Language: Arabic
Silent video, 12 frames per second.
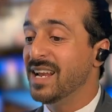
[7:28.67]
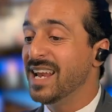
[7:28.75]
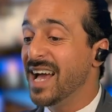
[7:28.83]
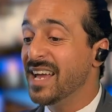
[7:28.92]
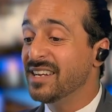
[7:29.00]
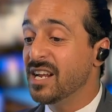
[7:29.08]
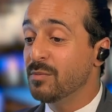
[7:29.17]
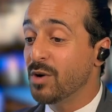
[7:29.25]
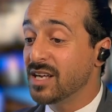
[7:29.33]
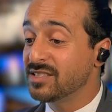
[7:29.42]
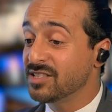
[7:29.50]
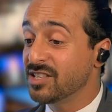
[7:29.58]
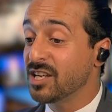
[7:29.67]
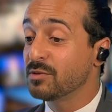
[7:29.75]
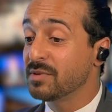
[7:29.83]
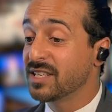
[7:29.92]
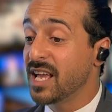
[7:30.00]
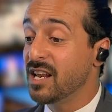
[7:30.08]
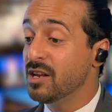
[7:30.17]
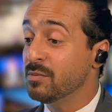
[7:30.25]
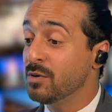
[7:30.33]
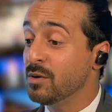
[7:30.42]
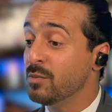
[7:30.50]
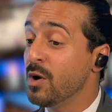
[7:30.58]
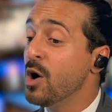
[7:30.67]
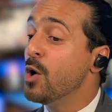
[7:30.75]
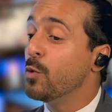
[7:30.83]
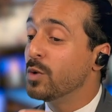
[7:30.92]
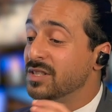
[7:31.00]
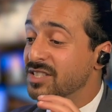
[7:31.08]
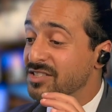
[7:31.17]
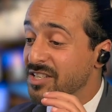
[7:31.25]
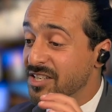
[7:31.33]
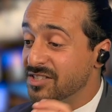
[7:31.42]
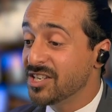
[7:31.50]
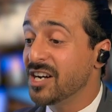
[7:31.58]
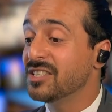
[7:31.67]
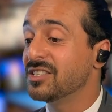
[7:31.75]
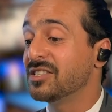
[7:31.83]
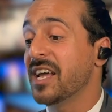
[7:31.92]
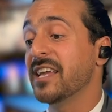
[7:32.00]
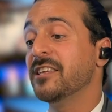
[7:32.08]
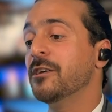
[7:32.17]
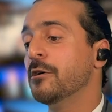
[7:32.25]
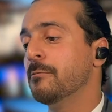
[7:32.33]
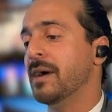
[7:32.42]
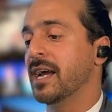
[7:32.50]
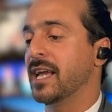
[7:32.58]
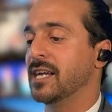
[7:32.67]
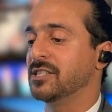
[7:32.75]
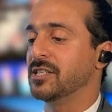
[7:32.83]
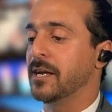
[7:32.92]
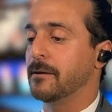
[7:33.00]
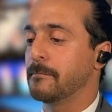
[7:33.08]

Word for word: لأن المؤسسات بتكلمهم وانت تحتاج تهيئهم حق هالشيء